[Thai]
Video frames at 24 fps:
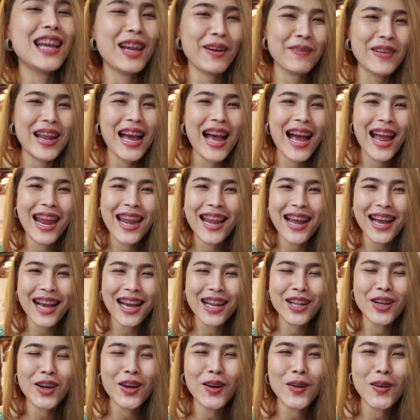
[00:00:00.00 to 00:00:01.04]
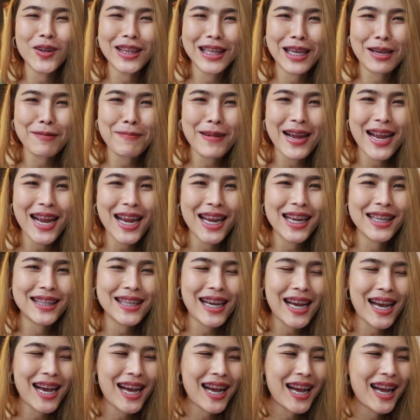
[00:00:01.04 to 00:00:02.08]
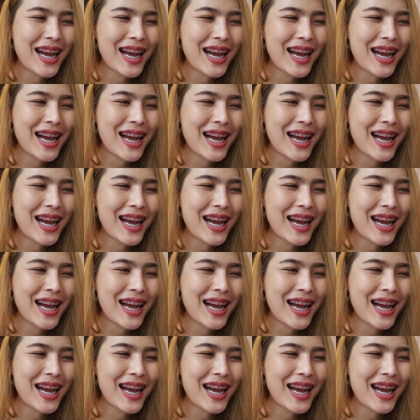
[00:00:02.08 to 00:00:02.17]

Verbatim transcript: จีบได้นะคะทอดโรตีไหมจ้า